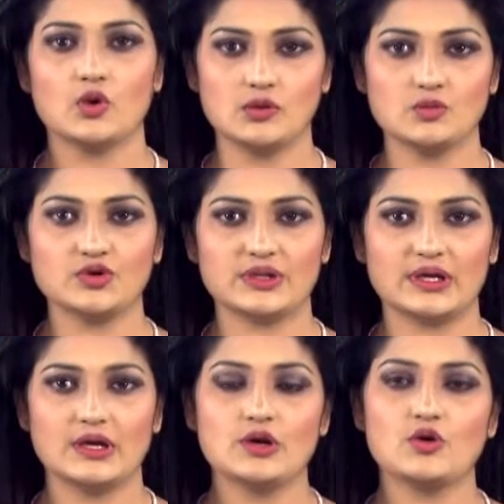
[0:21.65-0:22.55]
উন্মুক্তে
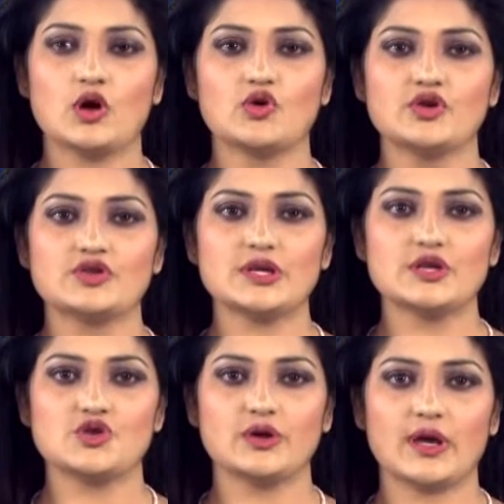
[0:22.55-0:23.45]
করণীয়
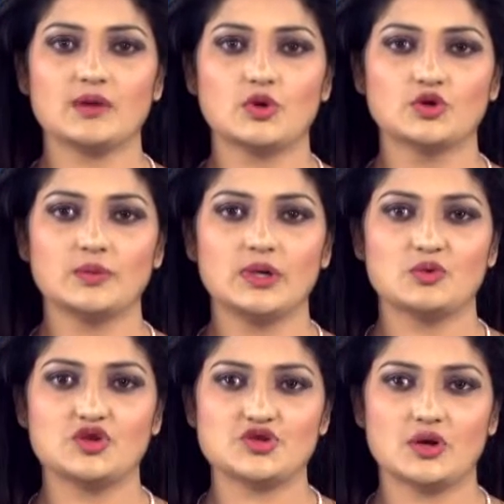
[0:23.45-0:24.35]
শীর্ষক এক
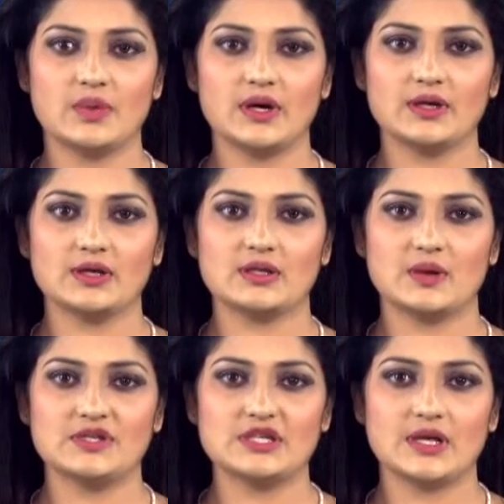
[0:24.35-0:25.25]
মতবিনিময় সভায় এ
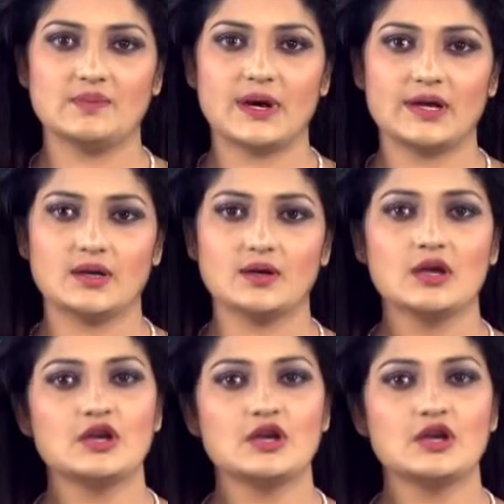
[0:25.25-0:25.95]
দাবি জানায় বাইরা